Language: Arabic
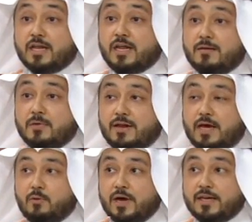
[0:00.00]
على
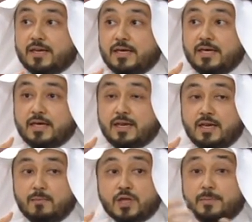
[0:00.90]
العوائل اللي هي
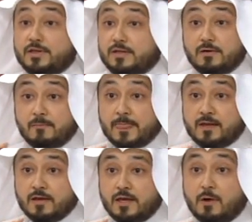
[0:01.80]
المتمددة
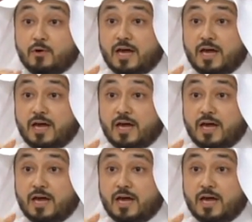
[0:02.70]
طيب او